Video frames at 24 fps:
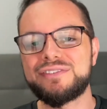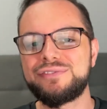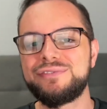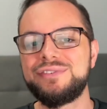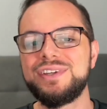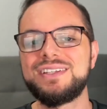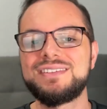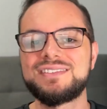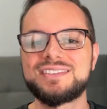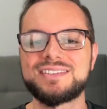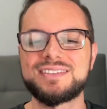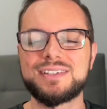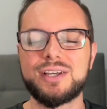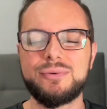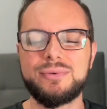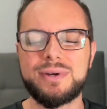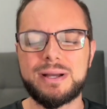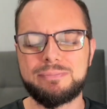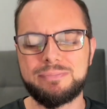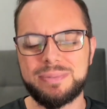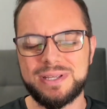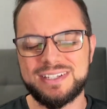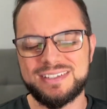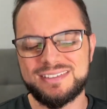ficção
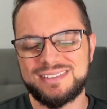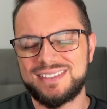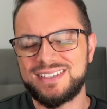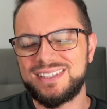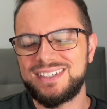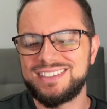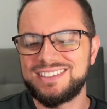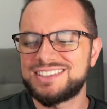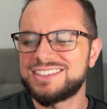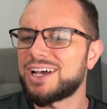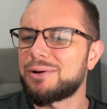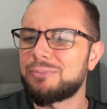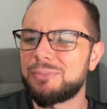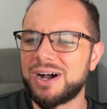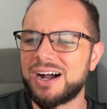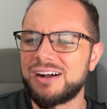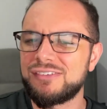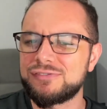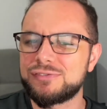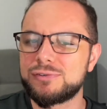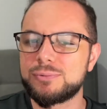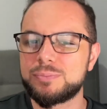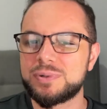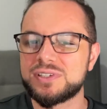apenas em
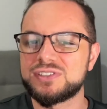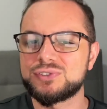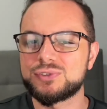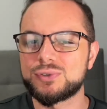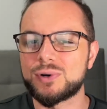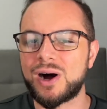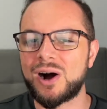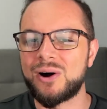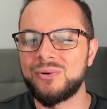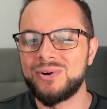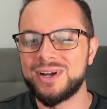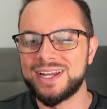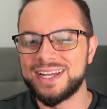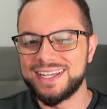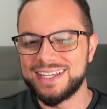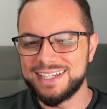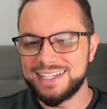desabafo pessoal